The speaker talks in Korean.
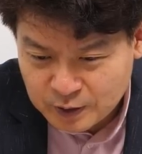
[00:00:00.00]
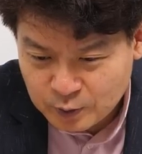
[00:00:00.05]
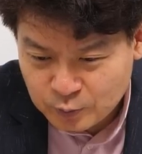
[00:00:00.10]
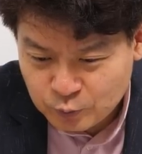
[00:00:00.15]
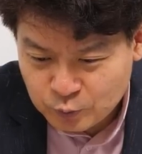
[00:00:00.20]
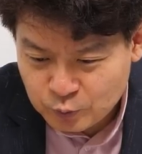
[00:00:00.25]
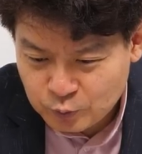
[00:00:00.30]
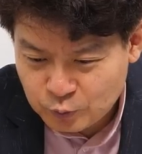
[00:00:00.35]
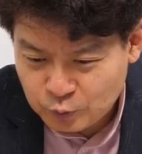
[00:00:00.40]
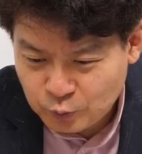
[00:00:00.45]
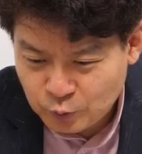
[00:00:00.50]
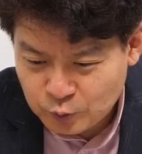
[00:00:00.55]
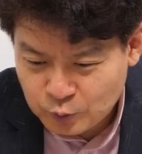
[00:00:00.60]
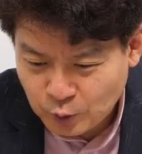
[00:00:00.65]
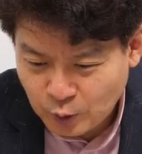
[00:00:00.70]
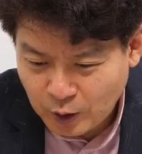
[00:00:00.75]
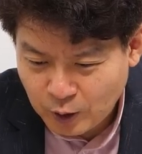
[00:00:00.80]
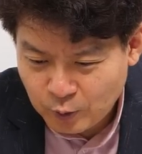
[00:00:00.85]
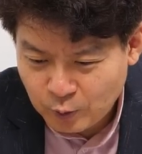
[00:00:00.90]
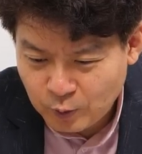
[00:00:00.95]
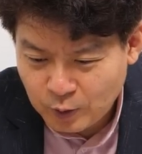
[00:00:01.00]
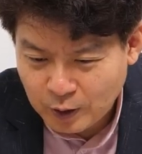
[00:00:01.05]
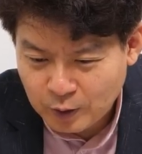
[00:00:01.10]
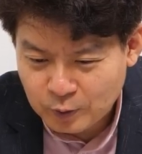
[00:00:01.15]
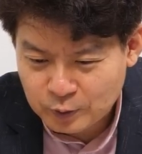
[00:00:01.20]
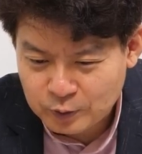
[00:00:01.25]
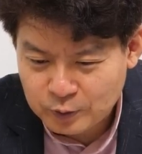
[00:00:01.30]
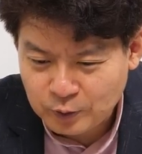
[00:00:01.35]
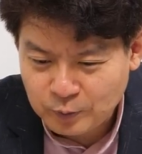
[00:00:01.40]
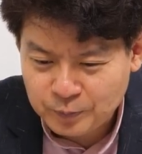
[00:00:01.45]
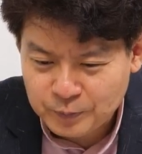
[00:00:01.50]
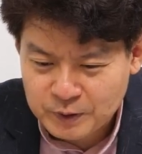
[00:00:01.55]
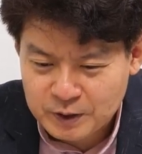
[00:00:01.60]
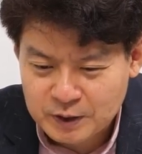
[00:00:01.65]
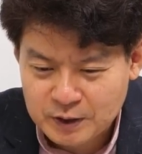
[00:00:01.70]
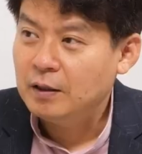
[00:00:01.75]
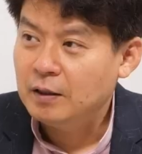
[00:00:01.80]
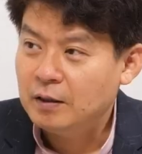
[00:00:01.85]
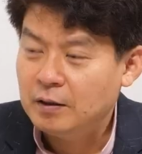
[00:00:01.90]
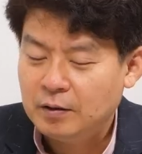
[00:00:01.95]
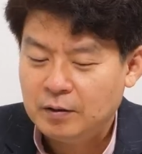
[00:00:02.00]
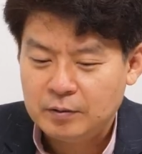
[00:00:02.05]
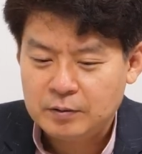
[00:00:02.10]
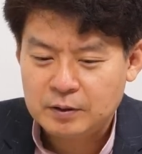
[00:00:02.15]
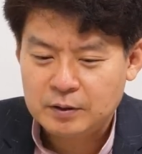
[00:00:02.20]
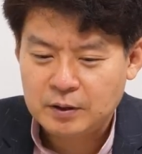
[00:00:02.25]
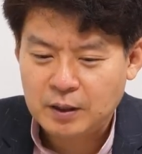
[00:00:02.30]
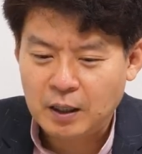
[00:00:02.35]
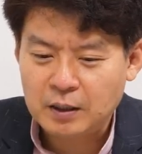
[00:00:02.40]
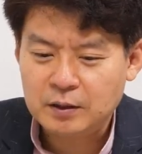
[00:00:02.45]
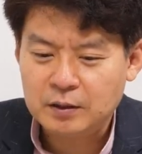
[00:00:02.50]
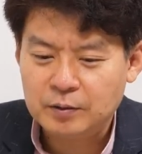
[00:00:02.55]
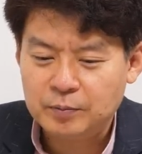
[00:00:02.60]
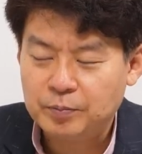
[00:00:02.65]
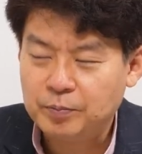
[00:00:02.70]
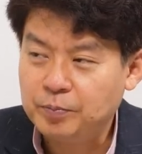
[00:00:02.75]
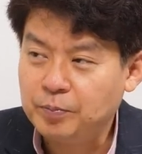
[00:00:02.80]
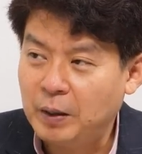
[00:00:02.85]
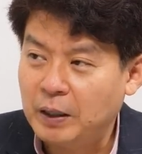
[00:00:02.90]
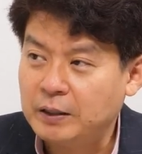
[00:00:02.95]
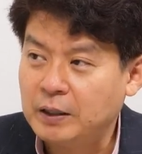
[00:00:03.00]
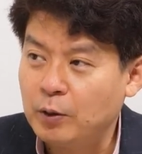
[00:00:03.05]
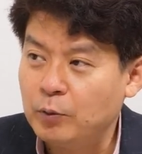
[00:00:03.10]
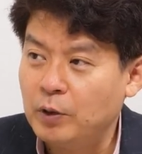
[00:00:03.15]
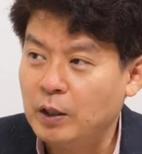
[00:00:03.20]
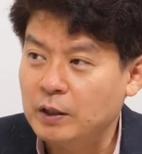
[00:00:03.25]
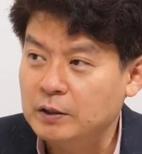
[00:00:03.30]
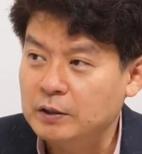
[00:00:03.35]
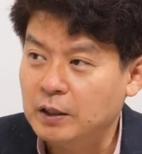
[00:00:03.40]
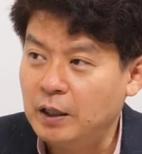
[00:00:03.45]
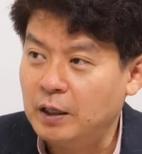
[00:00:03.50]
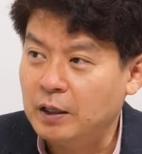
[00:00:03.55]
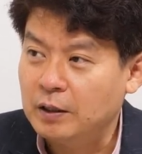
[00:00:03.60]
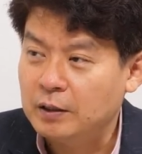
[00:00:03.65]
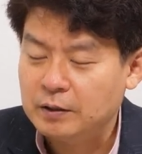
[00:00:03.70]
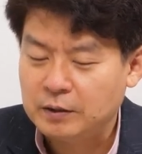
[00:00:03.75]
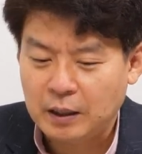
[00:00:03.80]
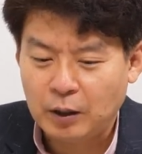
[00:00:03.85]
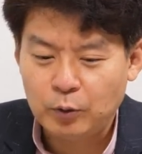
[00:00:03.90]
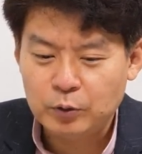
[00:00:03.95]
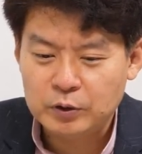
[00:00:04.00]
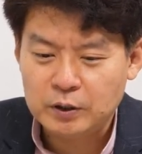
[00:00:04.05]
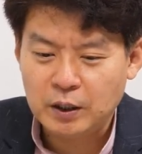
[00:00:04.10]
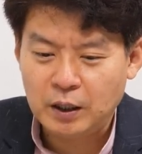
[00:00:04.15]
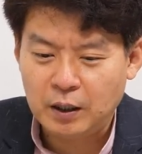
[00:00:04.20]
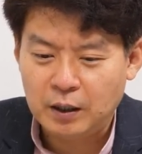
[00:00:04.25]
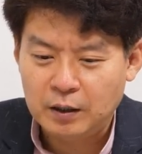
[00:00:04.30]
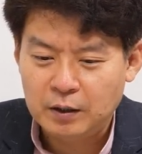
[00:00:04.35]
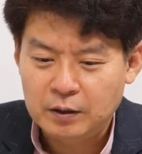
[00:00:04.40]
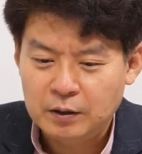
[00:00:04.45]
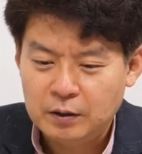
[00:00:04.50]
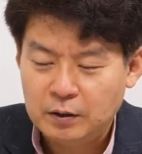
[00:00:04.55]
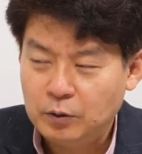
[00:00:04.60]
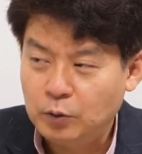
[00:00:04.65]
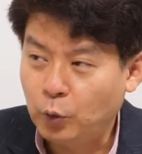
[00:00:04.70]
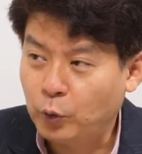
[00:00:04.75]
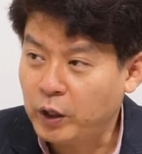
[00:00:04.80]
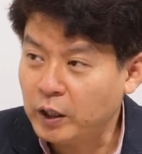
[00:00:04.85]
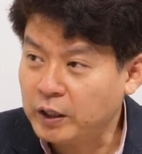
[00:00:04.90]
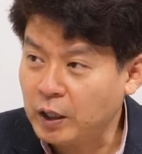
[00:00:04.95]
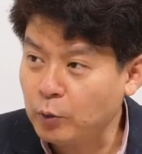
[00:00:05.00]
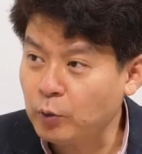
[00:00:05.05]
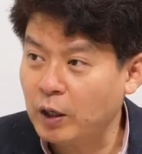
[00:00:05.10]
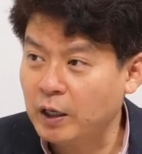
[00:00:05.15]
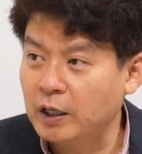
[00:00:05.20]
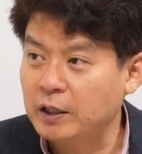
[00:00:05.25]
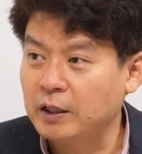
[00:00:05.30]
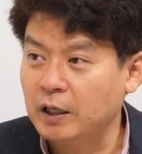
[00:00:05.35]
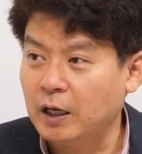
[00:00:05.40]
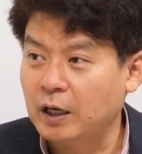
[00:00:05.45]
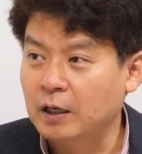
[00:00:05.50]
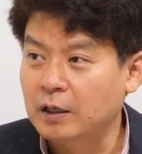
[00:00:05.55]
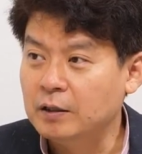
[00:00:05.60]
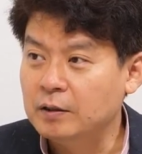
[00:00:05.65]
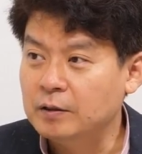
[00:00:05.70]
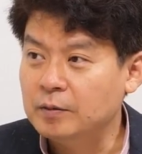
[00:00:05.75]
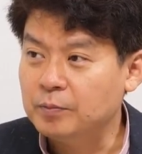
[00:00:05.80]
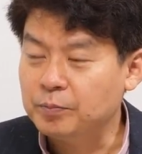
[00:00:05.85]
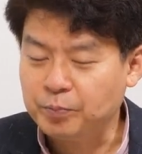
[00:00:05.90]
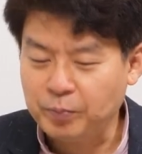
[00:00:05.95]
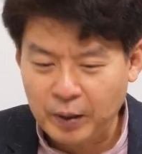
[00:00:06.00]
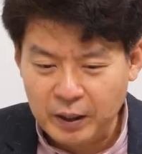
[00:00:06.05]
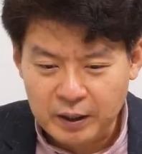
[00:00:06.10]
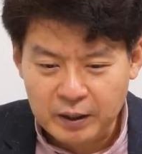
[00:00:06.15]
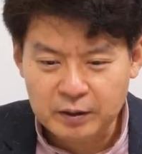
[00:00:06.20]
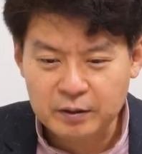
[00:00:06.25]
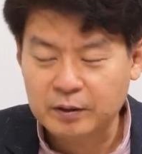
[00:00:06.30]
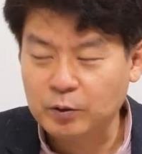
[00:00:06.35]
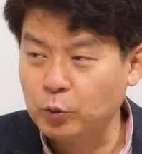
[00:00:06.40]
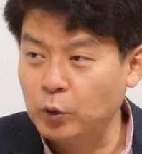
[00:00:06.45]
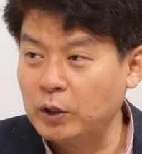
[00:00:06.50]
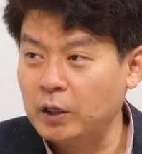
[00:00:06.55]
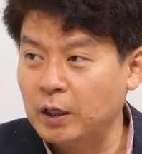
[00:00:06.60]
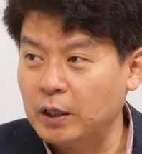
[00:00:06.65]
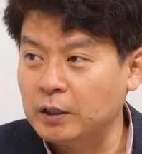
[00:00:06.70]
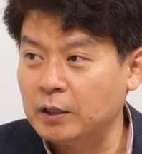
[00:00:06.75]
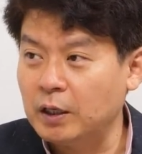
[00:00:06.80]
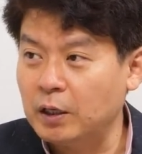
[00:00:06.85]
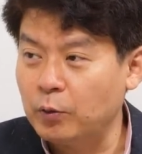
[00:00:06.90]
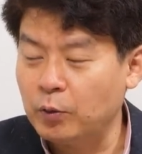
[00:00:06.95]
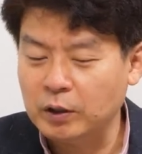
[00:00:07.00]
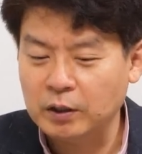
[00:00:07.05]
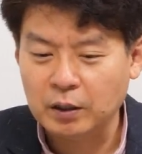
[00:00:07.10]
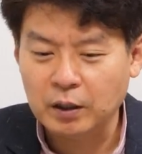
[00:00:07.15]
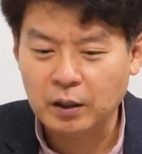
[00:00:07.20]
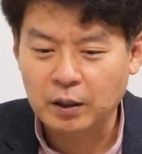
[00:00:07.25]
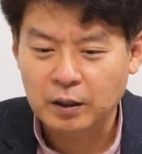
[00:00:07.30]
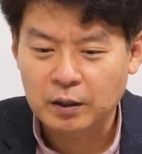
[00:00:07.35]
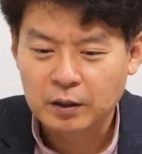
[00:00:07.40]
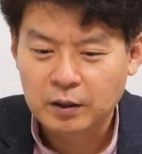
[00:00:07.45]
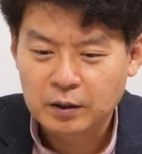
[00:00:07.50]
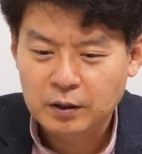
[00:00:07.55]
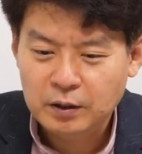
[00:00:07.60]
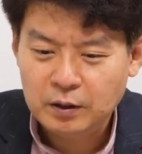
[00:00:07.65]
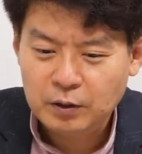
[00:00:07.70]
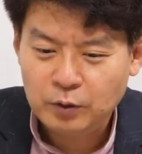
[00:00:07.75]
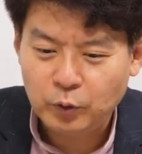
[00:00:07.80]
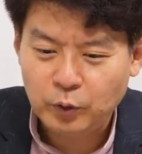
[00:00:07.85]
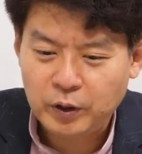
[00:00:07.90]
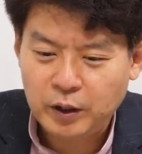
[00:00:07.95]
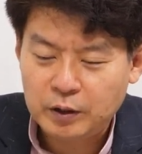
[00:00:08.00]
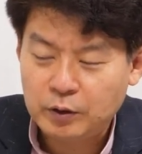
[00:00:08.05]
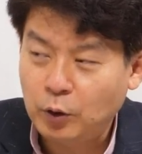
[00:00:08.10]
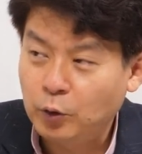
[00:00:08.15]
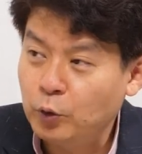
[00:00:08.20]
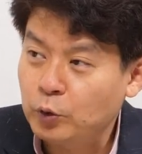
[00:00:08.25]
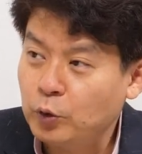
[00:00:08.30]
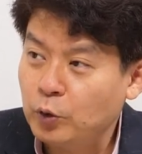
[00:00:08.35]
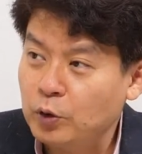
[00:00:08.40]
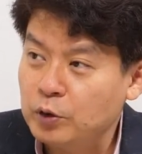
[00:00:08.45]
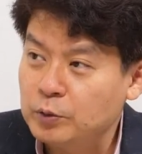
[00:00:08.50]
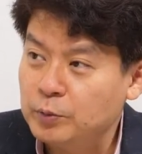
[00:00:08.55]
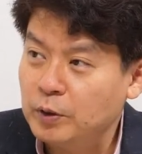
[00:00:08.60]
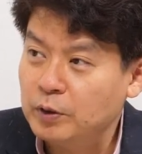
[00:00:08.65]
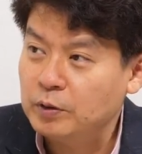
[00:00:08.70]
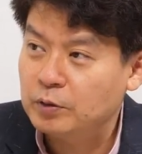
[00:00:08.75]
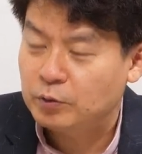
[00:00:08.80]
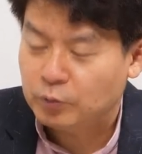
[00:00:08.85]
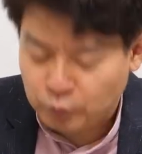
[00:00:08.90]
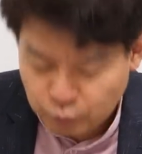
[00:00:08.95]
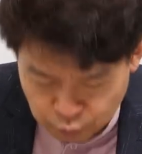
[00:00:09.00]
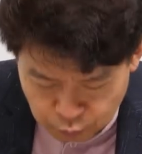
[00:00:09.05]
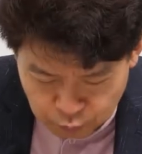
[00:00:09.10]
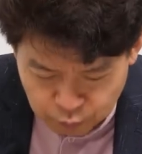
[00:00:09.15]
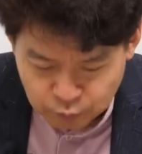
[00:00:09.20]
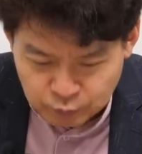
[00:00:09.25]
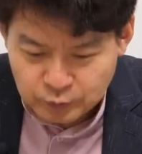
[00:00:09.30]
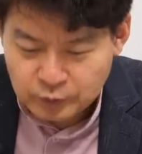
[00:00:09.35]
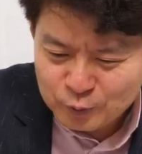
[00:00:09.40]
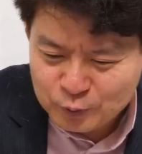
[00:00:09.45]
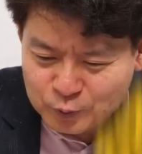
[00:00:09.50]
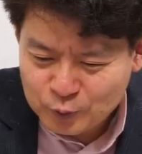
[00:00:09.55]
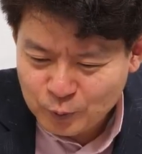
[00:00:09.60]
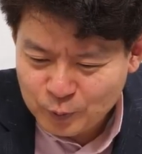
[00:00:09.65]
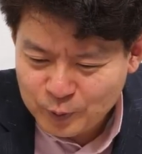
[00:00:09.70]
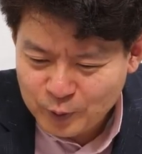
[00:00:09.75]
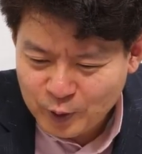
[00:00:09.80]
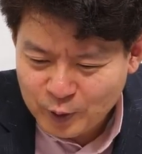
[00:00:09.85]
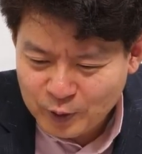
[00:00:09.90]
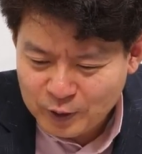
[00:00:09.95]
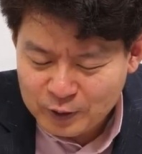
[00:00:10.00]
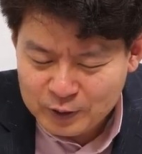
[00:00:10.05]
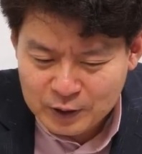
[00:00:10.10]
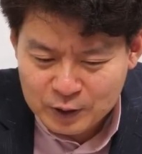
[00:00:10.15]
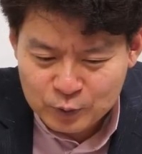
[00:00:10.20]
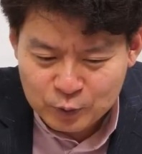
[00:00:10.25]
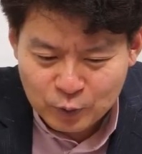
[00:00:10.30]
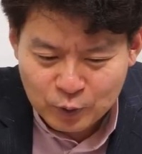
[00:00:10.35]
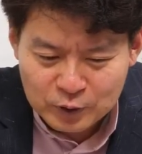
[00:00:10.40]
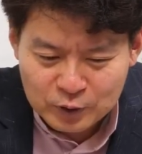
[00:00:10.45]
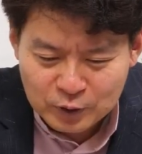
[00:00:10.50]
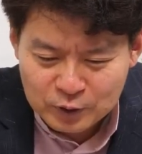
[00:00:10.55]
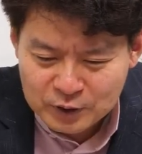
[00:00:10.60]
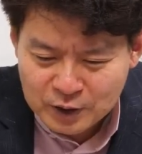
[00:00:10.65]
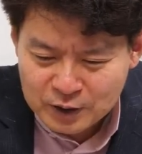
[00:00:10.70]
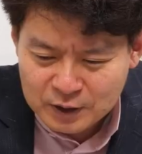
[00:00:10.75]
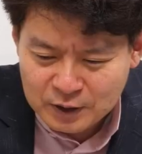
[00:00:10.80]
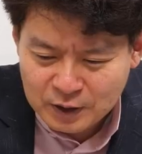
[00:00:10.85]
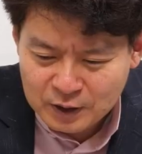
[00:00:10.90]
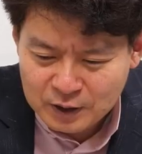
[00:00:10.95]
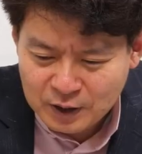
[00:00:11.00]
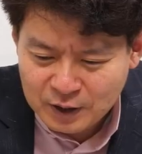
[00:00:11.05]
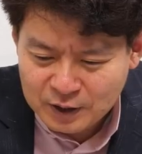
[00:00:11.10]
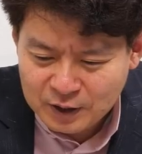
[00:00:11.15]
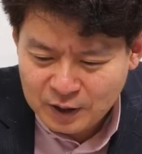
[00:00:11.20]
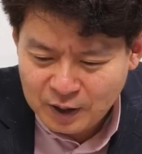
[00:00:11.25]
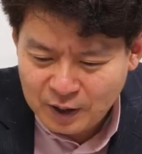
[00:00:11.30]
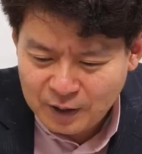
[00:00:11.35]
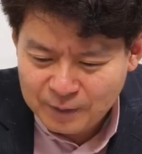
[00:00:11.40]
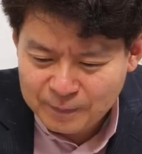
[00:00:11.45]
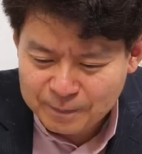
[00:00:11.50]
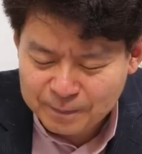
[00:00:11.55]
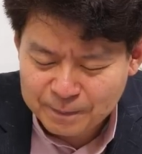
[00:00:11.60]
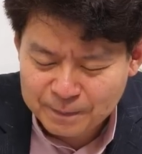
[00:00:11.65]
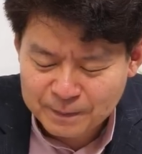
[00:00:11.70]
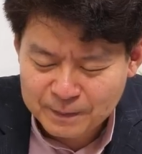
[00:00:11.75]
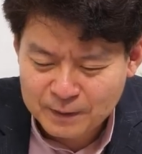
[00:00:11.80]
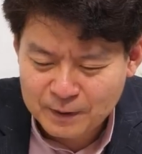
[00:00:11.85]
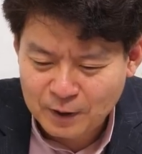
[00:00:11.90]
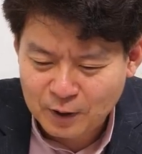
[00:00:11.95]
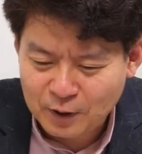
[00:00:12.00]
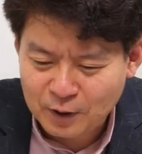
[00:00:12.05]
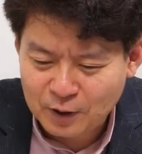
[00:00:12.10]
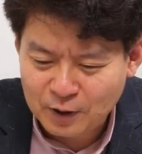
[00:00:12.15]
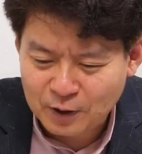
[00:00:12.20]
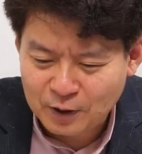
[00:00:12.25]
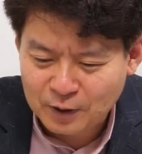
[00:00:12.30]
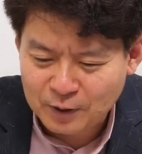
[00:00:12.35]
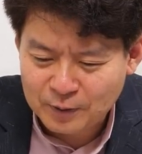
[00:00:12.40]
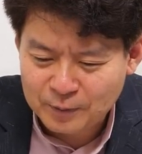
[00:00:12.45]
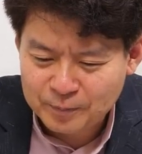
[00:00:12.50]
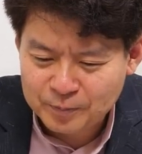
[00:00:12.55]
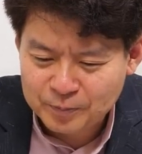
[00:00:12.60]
이제 중요 저항권 같거든요 지금 다들 말 타고 가는데 나 혼자 로켓 타고 가겠다 빨리 누설 하겠다라고 하다가 로켓 연료 떨어지면 쿵 중국 소비와 관련된 쪽에서 체크해야 될게 어,